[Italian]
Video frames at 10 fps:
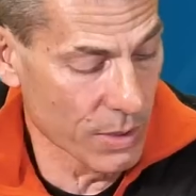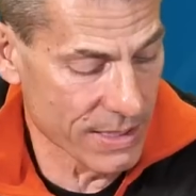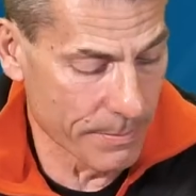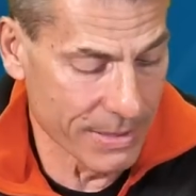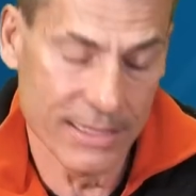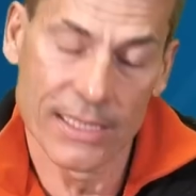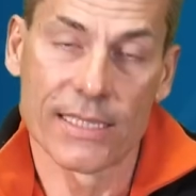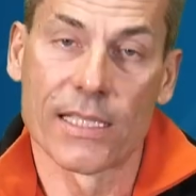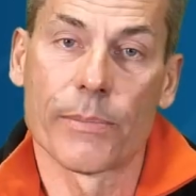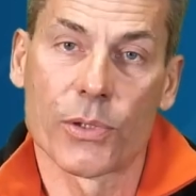queste batterie
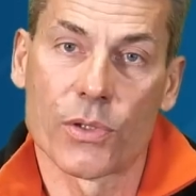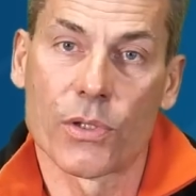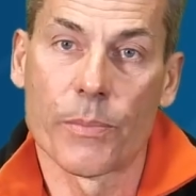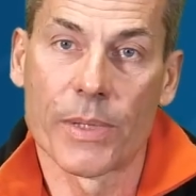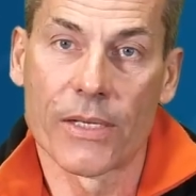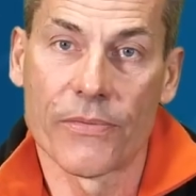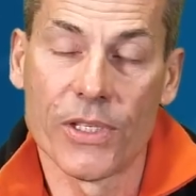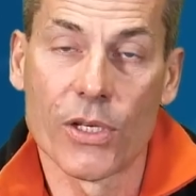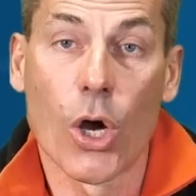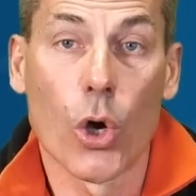se ne possono accoppiare
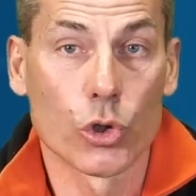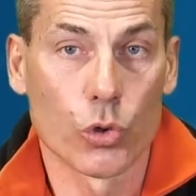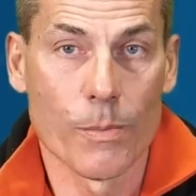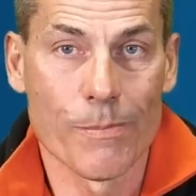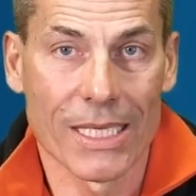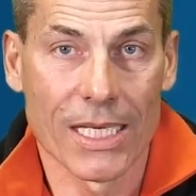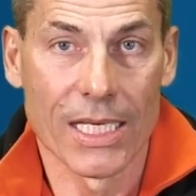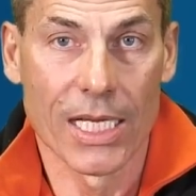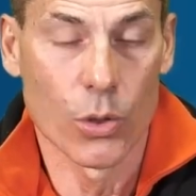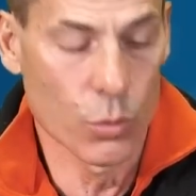fino a 8 in
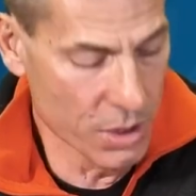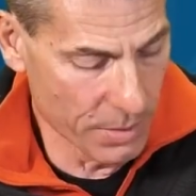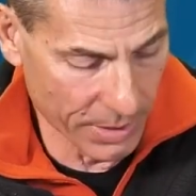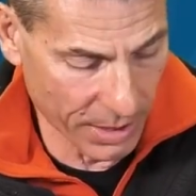parallelo, quindi